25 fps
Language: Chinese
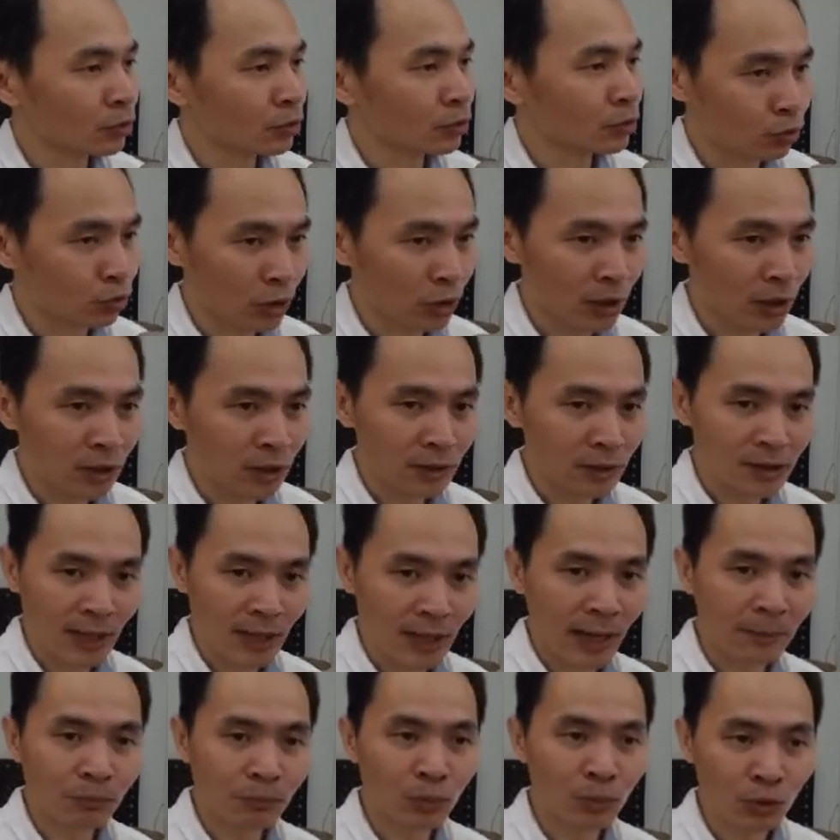最
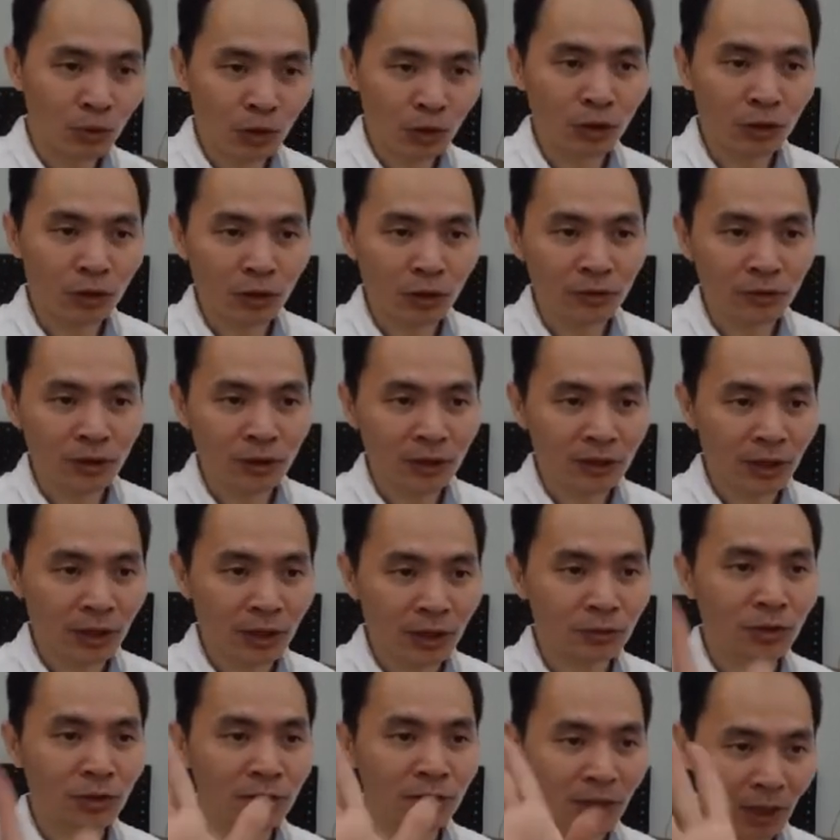长不够用的
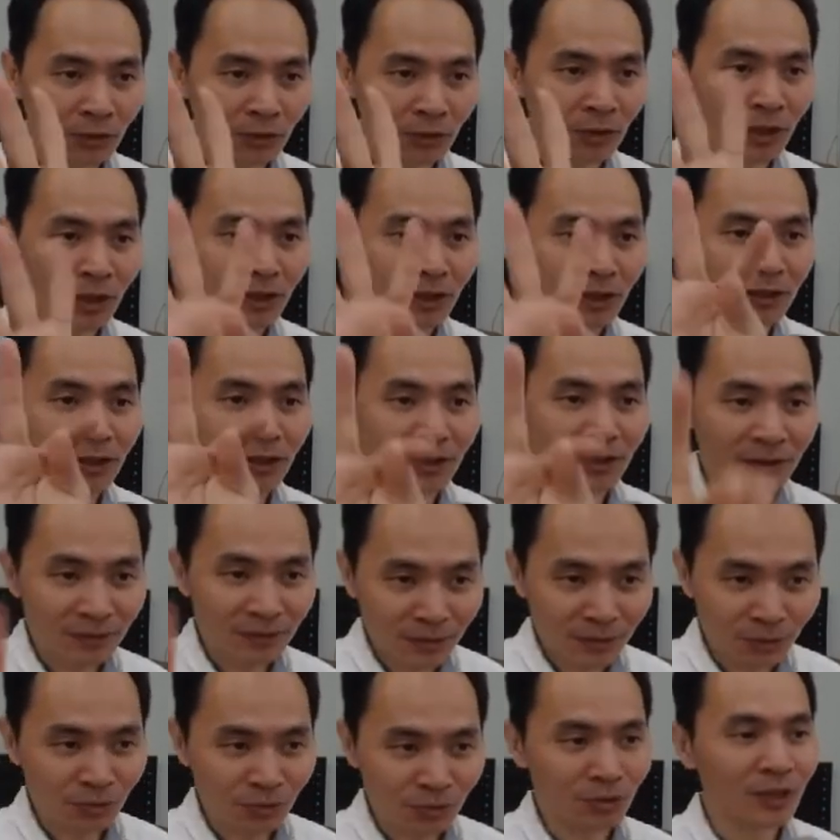叫做电源跟
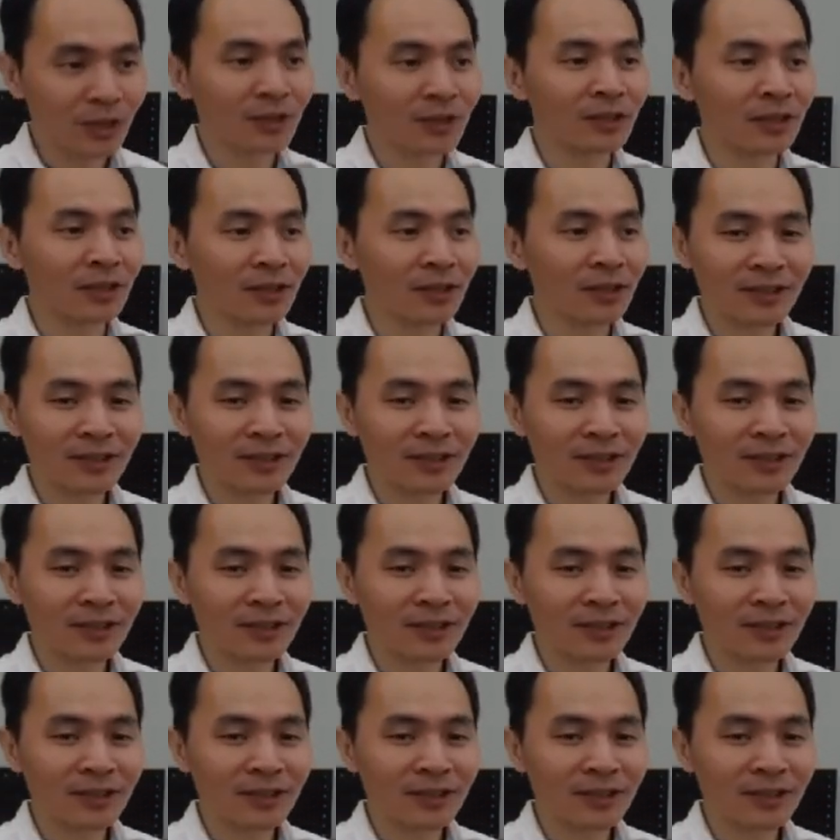GND，